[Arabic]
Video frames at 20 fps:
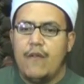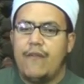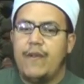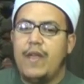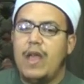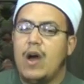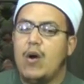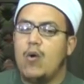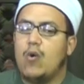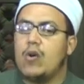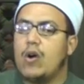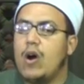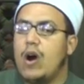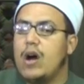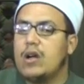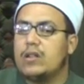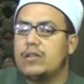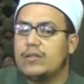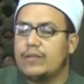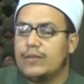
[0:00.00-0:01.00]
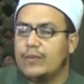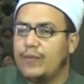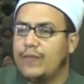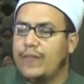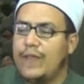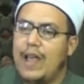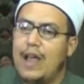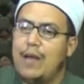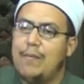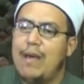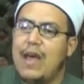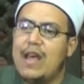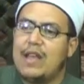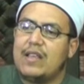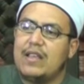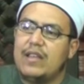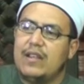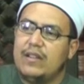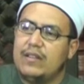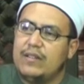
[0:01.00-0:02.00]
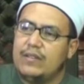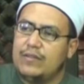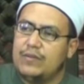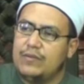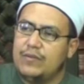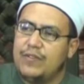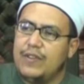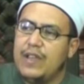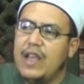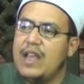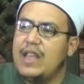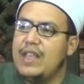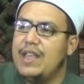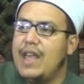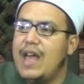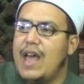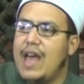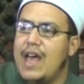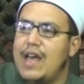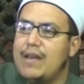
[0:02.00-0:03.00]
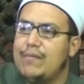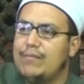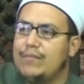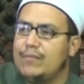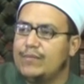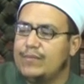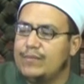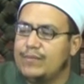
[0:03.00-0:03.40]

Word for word: في اوقات وفي اماكن وفي ايام